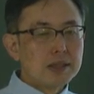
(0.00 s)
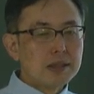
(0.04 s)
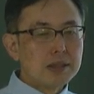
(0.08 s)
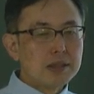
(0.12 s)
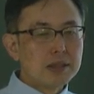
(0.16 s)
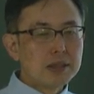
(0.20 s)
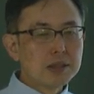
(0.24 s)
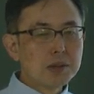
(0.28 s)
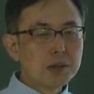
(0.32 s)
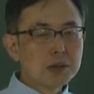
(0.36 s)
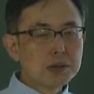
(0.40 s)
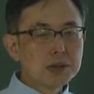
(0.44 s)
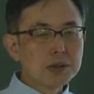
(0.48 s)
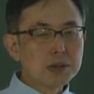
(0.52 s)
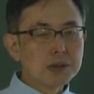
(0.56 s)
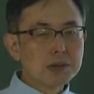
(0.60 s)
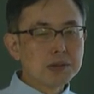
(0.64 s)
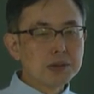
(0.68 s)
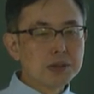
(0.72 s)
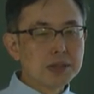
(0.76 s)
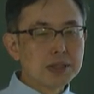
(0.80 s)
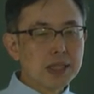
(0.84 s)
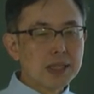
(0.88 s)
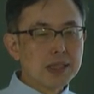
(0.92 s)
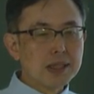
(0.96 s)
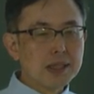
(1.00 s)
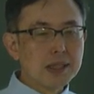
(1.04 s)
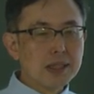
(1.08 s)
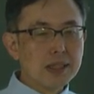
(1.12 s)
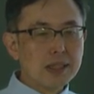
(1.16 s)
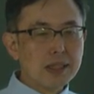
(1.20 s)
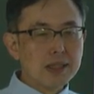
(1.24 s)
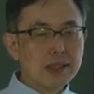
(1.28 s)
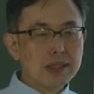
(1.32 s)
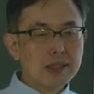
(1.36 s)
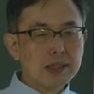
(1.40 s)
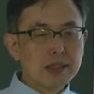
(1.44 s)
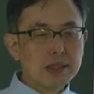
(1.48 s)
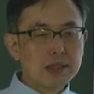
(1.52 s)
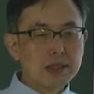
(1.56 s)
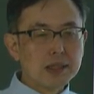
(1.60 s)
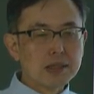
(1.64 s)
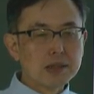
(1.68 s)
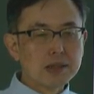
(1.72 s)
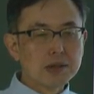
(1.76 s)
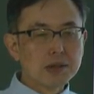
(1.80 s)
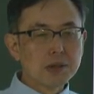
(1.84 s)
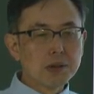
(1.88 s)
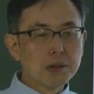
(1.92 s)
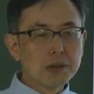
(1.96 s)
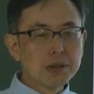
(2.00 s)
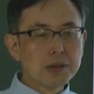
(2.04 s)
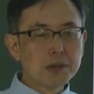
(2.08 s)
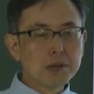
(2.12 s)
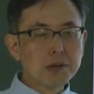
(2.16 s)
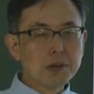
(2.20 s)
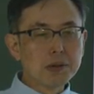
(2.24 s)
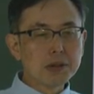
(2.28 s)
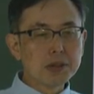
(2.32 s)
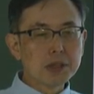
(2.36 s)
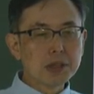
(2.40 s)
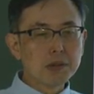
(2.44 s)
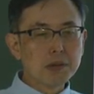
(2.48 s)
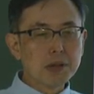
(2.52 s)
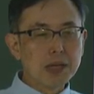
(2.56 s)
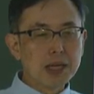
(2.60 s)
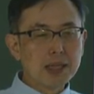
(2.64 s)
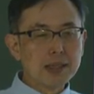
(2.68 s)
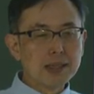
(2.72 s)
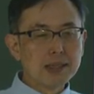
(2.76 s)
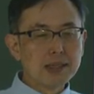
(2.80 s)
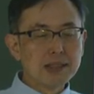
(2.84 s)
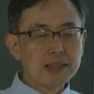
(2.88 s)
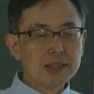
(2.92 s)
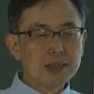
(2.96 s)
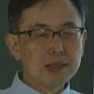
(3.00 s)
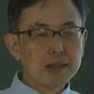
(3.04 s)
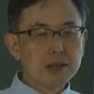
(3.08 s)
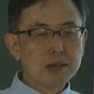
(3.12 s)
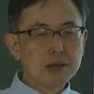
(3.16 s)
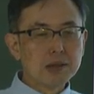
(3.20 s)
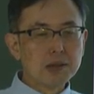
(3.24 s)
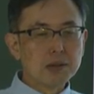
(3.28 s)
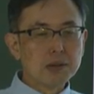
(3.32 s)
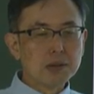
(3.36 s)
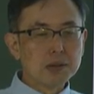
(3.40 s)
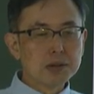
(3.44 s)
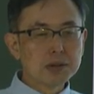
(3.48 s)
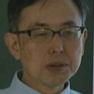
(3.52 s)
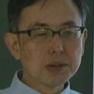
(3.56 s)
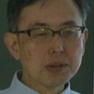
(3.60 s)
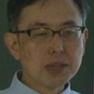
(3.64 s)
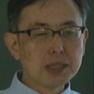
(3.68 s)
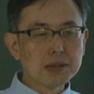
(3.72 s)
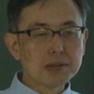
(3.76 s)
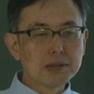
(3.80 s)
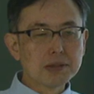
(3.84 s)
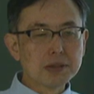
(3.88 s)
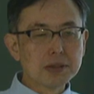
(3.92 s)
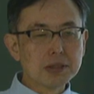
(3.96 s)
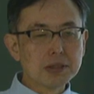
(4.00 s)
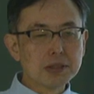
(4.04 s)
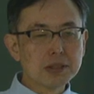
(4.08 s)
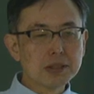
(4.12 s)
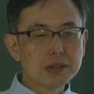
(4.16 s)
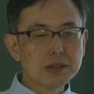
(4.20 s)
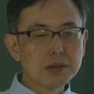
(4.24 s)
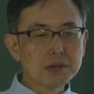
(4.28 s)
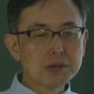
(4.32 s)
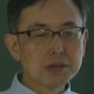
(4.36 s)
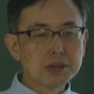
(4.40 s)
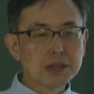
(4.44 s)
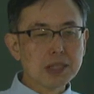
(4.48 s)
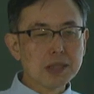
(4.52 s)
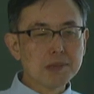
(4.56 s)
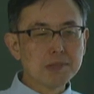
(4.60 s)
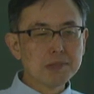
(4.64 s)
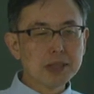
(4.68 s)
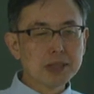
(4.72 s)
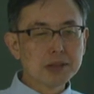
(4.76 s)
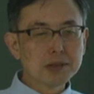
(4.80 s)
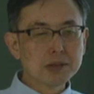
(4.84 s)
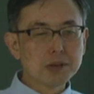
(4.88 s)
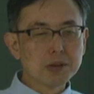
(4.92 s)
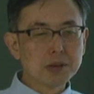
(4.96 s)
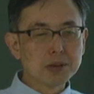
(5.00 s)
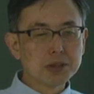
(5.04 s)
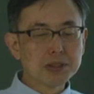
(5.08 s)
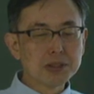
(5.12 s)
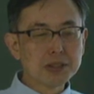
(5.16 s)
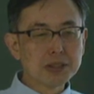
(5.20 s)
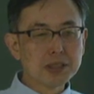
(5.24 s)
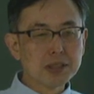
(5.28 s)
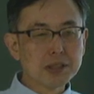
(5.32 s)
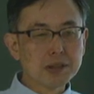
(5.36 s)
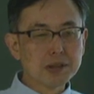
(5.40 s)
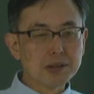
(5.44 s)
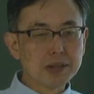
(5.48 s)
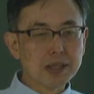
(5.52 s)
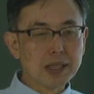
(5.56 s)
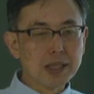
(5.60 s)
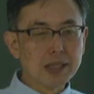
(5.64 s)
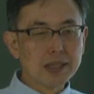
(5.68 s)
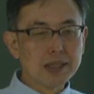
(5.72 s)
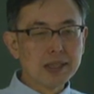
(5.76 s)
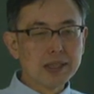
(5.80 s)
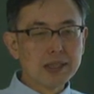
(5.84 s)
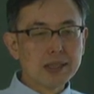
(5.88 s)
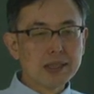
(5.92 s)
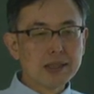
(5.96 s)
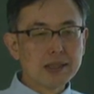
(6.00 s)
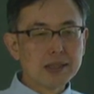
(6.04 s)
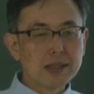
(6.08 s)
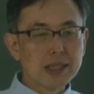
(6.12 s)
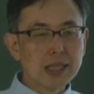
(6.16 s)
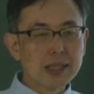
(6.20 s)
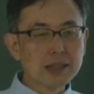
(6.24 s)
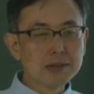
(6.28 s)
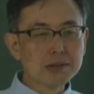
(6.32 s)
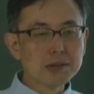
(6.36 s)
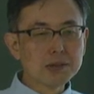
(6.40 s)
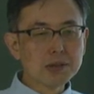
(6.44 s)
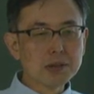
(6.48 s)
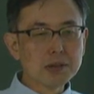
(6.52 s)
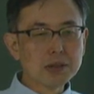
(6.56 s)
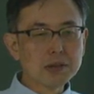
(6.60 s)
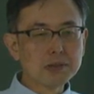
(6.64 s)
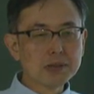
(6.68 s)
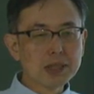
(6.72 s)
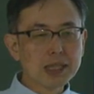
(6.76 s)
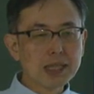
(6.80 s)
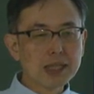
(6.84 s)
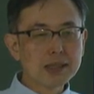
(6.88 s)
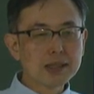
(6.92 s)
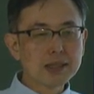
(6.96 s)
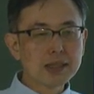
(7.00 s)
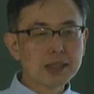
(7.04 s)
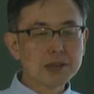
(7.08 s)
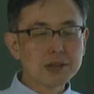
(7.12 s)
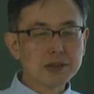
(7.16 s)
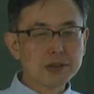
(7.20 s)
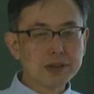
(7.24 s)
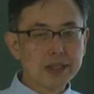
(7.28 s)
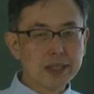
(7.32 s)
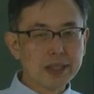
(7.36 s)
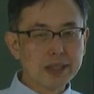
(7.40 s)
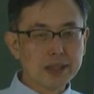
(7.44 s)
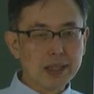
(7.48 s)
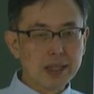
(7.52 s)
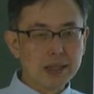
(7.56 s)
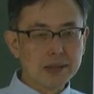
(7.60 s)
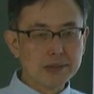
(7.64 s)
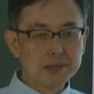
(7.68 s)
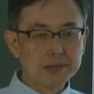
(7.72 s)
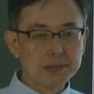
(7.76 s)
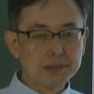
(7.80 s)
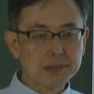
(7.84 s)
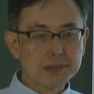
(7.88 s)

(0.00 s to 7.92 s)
う事故直前にその飛行機はおそらく時速350キロで南東に向かって飛んでいたこ